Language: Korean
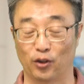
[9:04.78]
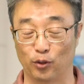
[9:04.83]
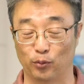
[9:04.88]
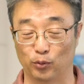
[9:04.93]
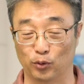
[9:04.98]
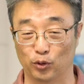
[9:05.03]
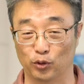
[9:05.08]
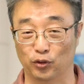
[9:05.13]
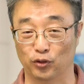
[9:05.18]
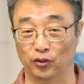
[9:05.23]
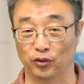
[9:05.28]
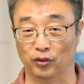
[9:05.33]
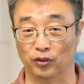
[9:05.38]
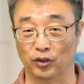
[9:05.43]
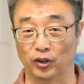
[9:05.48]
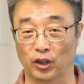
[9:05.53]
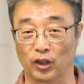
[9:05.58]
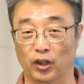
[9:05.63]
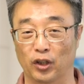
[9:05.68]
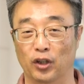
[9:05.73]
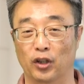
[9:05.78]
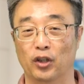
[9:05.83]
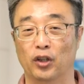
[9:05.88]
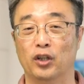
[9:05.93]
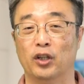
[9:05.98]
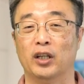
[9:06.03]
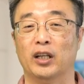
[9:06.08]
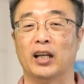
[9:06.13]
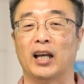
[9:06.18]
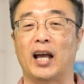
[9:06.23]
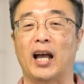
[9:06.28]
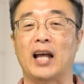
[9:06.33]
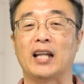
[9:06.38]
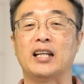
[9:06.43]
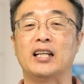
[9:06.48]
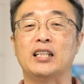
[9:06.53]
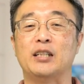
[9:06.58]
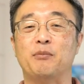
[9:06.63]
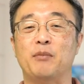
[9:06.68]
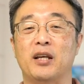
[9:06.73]
여러분
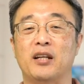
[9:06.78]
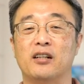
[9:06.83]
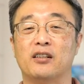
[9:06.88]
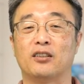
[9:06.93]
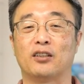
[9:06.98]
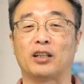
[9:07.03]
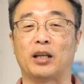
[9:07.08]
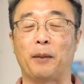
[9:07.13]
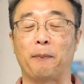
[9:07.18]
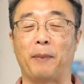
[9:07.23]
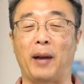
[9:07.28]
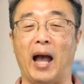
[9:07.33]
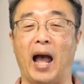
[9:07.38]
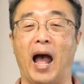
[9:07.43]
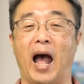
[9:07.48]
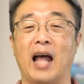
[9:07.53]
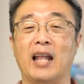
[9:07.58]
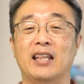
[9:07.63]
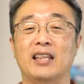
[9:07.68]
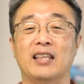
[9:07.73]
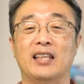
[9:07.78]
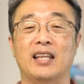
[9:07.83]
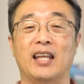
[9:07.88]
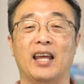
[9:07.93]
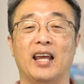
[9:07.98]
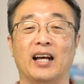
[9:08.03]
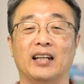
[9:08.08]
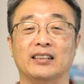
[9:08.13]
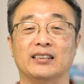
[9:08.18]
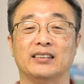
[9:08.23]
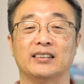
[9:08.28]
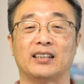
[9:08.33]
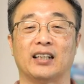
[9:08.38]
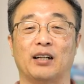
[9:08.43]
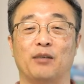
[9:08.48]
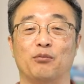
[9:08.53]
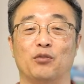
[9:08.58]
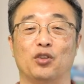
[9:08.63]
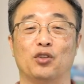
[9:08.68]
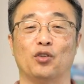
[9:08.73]
하나님의 일을 그렇게 반대하는
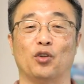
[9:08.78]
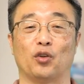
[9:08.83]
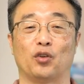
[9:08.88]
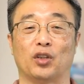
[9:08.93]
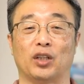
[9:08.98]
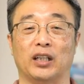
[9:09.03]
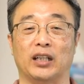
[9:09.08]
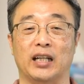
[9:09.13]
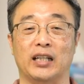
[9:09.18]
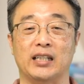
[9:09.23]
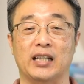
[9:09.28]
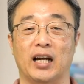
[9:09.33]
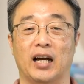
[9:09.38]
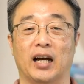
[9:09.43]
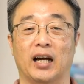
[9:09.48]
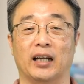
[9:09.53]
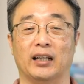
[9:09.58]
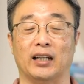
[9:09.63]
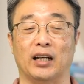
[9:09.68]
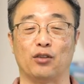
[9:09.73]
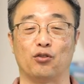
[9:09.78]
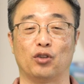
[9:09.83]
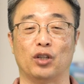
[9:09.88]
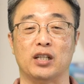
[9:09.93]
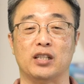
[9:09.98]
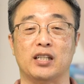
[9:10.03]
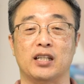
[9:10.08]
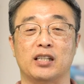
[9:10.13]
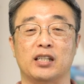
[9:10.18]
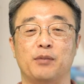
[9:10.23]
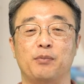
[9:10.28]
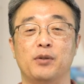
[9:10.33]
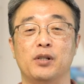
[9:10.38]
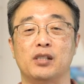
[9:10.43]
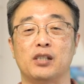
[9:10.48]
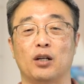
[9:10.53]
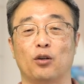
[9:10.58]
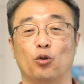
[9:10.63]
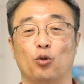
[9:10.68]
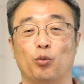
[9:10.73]
사람들은 어떻게 되냐 나중에 이제
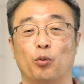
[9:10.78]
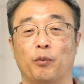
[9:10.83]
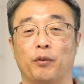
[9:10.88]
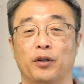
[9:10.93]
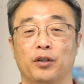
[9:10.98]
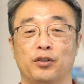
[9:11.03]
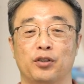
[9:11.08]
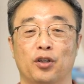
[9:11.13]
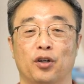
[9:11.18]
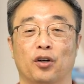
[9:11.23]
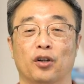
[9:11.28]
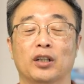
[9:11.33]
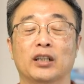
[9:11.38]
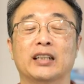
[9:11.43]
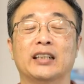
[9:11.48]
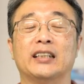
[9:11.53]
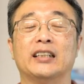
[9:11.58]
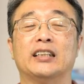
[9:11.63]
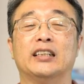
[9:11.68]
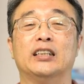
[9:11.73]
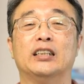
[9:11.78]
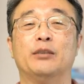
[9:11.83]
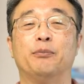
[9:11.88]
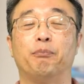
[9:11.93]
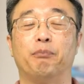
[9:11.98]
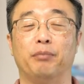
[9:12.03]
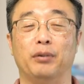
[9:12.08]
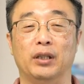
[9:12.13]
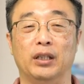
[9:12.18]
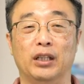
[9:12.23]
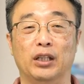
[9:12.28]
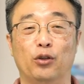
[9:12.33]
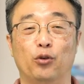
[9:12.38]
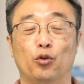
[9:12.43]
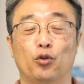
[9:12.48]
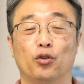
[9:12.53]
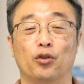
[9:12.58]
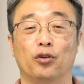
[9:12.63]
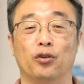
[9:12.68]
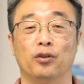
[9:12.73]
11장으로 보면요 그
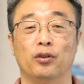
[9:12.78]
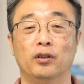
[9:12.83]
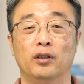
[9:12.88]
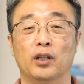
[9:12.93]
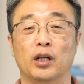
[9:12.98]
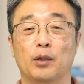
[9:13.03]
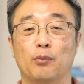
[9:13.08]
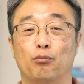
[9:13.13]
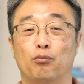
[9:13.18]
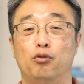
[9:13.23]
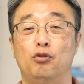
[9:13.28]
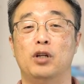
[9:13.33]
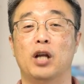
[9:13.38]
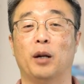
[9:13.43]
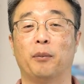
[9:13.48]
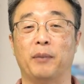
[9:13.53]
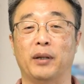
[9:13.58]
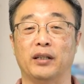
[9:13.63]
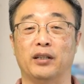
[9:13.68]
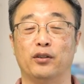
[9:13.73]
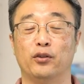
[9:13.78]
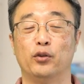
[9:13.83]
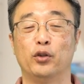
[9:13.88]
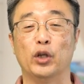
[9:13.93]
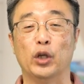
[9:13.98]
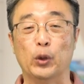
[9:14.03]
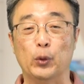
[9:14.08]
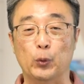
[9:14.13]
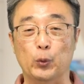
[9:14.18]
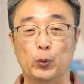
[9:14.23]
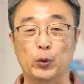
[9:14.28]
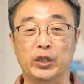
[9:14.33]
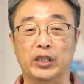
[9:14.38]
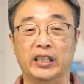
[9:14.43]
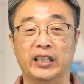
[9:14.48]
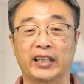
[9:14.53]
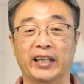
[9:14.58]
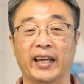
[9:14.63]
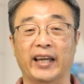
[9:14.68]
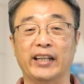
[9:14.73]
비류들은 불량배들은
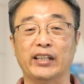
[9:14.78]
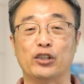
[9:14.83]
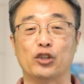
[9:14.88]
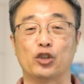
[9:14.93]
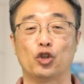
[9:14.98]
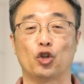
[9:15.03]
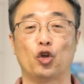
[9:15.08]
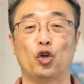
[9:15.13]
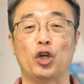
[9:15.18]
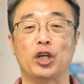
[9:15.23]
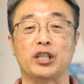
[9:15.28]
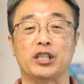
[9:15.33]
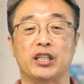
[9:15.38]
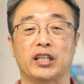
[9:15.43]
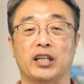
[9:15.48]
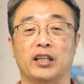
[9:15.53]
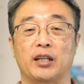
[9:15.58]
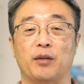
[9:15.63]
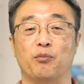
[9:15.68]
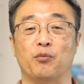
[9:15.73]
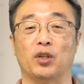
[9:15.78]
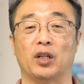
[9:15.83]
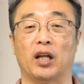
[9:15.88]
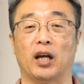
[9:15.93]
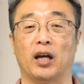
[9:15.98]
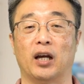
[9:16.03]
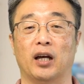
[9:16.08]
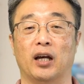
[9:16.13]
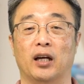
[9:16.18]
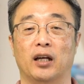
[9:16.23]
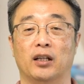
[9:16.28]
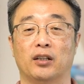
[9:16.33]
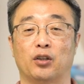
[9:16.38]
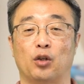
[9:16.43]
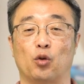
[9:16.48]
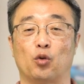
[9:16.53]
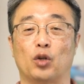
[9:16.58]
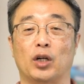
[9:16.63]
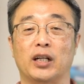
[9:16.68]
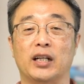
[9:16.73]
위기에 처해지게 됩니다.
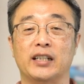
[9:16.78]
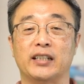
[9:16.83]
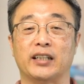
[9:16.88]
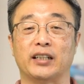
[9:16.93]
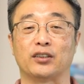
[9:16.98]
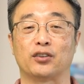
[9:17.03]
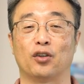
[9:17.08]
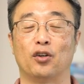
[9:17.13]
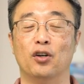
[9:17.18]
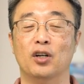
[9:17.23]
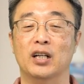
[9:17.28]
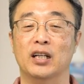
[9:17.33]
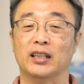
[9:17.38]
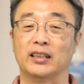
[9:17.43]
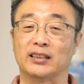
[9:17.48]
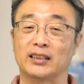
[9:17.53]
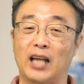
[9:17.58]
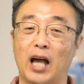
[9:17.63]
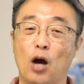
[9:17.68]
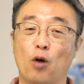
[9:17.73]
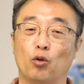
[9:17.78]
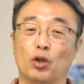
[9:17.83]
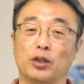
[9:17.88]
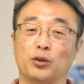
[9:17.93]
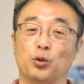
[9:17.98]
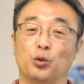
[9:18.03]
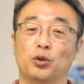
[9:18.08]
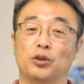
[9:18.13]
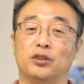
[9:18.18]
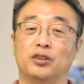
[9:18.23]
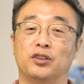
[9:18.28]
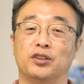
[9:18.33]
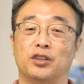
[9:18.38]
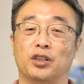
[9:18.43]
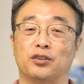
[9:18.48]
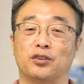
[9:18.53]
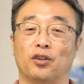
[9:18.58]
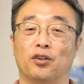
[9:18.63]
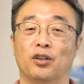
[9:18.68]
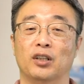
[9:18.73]
결국 하나님께서 사울의 손을
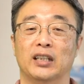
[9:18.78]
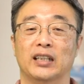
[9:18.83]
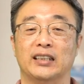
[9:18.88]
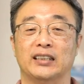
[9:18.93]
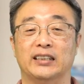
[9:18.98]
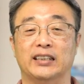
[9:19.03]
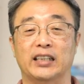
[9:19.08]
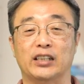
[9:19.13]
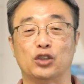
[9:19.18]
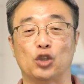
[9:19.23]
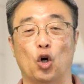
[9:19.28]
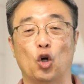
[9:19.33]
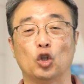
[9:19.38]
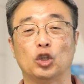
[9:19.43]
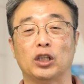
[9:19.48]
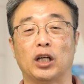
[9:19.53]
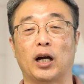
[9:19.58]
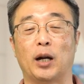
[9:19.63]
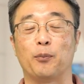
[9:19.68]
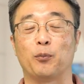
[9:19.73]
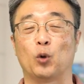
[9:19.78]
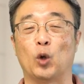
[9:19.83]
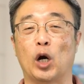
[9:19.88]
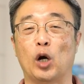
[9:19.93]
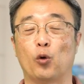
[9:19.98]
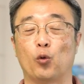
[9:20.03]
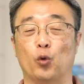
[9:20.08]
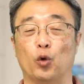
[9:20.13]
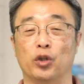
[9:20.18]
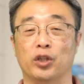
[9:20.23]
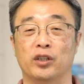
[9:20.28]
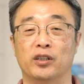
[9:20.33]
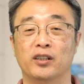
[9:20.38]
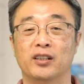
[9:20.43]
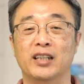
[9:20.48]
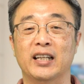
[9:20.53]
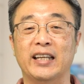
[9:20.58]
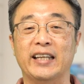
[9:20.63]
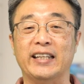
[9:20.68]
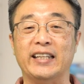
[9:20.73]
들으셔서 그의 정당함과
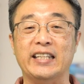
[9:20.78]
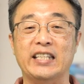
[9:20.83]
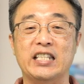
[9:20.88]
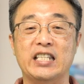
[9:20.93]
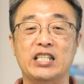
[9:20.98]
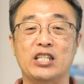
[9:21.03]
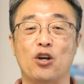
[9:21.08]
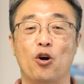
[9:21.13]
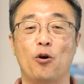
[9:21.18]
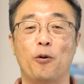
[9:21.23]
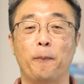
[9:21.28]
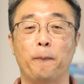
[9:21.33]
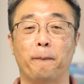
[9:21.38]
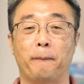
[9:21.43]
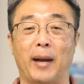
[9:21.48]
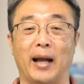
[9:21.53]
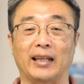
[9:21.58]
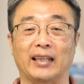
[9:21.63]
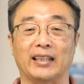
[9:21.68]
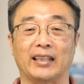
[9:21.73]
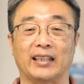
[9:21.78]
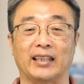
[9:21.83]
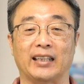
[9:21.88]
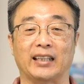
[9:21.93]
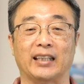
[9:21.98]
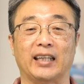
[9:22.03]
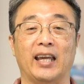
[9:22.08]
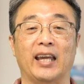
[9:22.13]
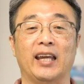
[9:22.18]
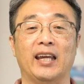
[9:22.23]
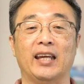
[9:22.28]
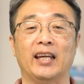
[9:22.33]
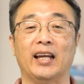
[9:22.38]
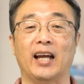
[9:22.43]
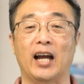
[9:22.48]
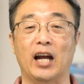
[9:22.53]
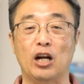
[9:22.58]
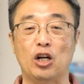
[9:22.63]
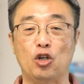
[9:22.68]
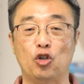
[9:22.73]
권위를 인정받게
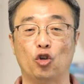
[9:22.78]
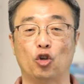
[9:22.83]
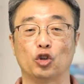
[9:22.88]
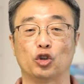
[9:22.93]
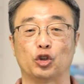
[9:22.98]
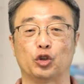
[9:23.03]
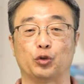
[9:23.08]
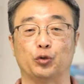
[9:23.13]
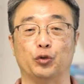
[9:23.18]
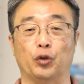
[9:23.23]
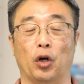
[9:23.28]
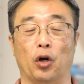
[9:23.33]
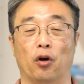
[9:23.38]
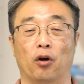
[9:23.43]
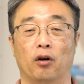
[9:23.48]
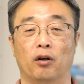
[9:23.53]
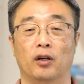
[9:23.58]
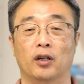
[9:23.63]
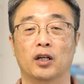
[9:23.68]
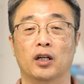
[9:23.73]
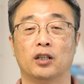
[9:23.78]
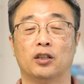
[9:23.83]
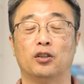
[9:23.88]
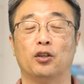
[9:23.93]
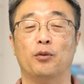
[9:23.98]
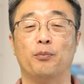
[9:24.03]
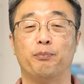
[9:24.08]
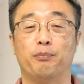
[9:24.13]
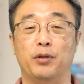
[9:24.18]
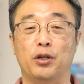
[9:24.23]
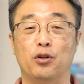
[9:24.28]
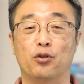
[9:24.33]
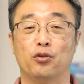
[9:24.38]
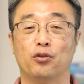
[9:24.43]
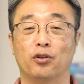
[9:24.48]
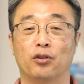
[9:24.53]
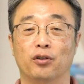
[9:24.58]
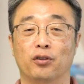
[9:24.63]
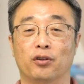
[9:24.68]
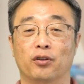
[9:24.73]
한 것이고요. 그런
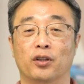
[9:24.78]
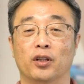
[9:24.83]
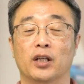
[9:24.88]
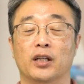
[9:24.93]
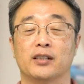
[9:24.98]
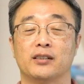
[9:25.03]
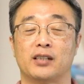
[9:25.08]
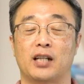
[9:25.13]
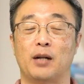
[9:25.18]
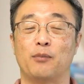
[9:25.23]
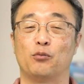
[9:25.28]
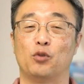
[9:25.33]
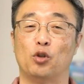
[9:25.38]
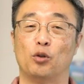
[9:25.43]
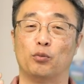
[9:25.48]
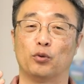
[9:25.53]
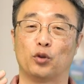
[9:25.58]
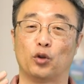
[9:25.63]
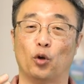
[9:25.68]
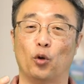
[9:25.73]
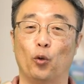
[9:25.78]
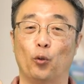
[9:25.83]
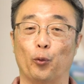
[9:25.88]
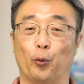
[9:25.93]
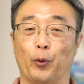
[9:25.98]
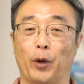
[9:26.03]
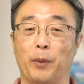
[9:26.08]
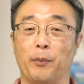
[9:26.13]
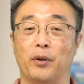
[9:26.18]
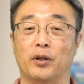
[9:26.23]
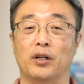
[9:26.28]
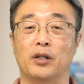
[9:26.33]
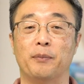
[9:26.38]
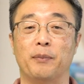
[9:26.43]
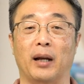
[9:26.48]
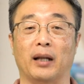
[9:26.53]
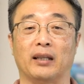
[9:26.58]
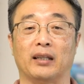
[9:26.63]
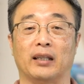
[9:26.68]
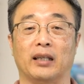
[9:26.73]
비류들은 사람들로부터 외면을
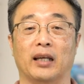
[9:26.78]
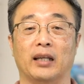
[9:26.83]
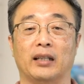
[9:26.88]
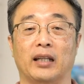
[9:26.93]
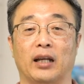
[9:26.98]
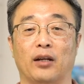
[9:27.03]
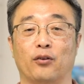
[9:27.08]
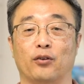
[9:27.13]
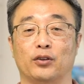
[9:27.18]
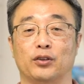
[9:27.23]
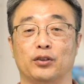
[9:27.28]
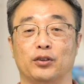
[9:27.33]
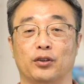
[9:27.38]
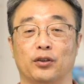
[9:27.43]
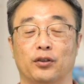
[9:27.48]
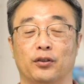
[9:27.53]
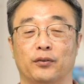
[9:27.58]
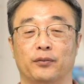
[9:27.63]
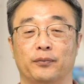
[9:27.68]
받게 된 것이죠.